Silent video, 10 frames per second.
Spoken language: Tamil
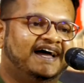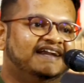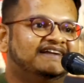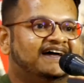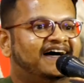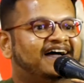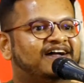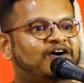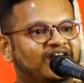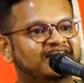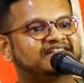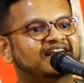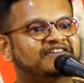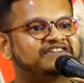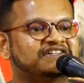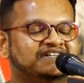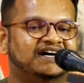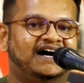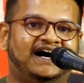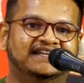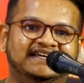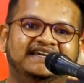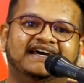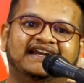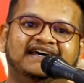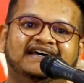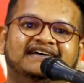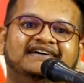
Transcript: அண்ட் காலேஜ்லேயே வச்சு அந்த இயரில்